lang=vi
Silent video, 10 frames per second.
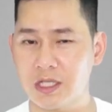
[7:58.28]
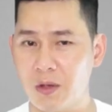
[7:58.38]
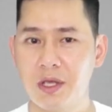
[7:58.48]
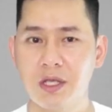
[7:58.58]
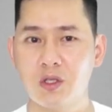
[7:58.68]

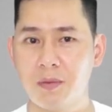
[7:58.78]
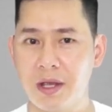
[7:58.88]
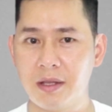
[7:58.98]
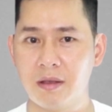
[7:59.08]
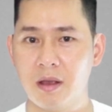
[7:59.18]
sao y cho
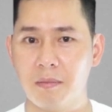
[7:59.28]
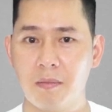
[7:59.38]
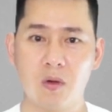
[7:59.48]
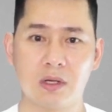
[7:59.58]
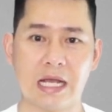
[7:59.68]
mình
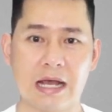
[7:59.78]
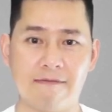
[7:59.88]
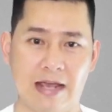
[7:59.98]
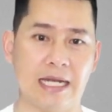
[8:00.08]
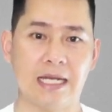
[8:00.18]
một cái cà
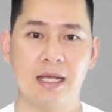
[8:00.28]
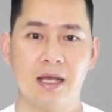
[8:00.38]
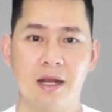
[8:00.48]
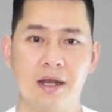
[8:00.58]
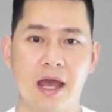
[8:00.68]
vẹt
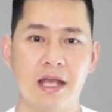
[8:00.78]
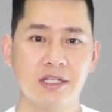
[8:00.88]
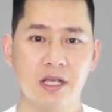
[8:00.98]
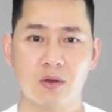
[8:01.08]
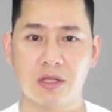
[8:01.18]
để anh
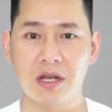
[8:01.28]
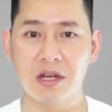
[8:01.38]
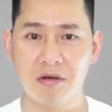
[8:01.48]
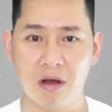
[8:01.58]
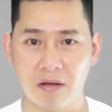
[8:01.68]
chị có thể
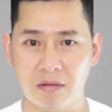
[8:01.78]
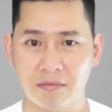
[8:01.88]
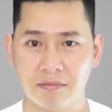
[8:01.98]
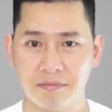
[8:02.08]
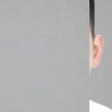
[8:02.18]
đi đường.
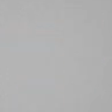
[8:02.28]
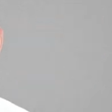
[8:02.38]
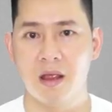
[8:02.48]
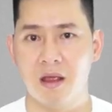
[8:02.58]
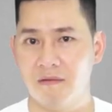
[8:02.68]

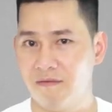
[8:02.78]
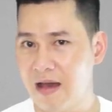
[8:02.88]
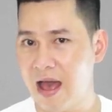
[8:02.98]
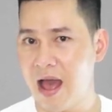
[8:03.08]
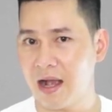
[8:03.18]

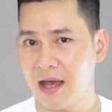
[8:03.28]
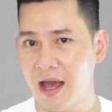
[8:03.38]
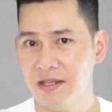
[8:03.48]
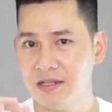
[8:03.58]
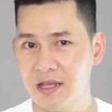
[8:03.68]
Và
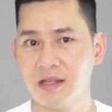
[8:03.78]
cái giấy